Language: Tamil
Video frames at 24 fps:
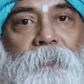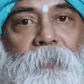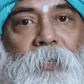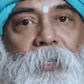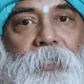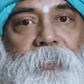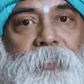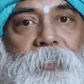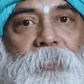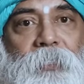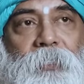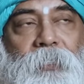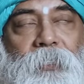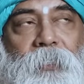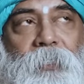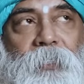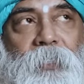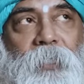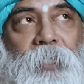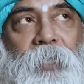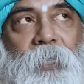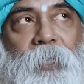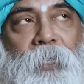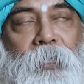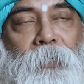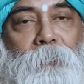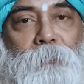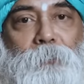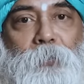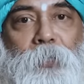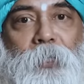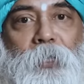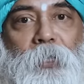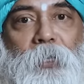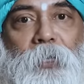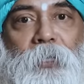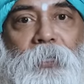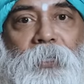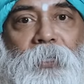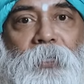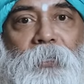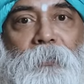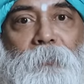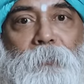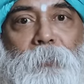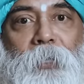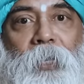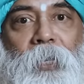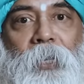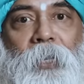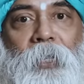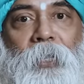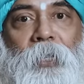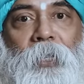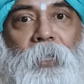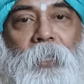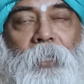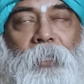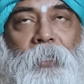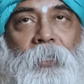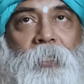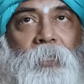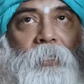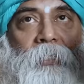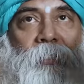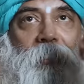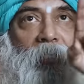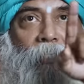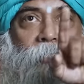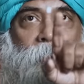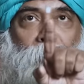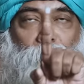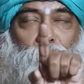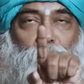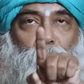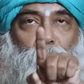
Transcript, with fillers: வாசல் இது எல்லாம் ப்ரையாரிட்டிக்கு மேலே இந்த